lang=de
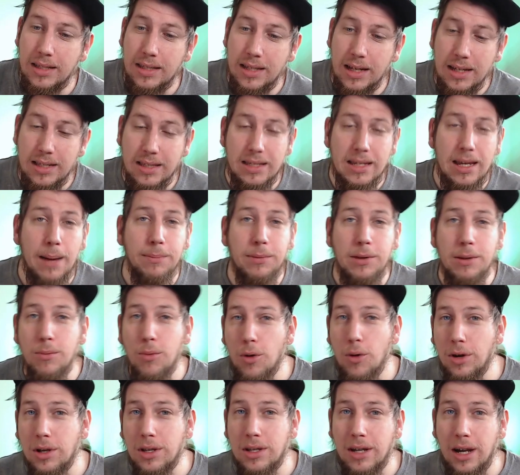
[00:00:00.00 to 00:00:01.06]
heißt, ihr habt die
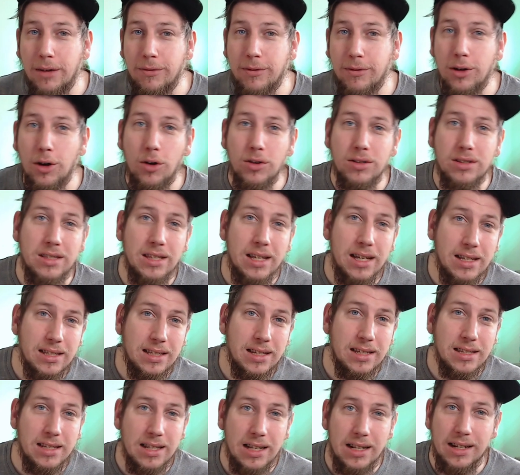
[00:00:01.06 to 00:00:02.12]
Möglichkeit, wieder auch sehr,
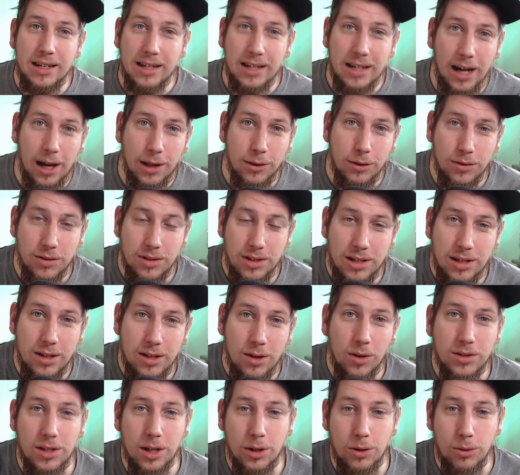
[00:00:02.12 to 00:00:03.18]
sehr seltene Karten zu ziehen,
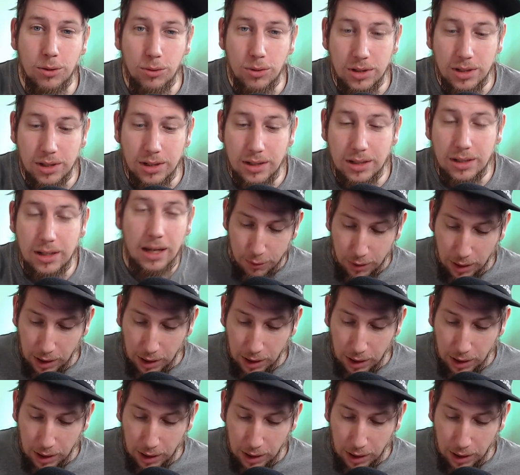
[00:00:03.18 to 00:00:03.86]
die auch sehr cool sind.